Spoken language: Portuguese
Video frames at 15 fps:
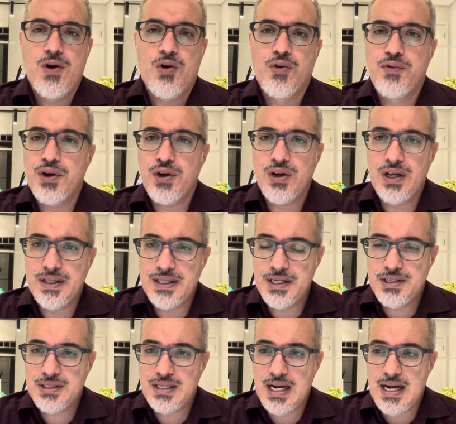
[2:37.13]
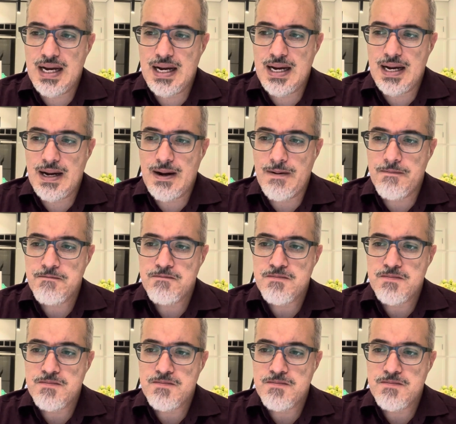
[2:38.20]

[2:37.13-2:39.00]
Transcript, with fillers: o governo holandês está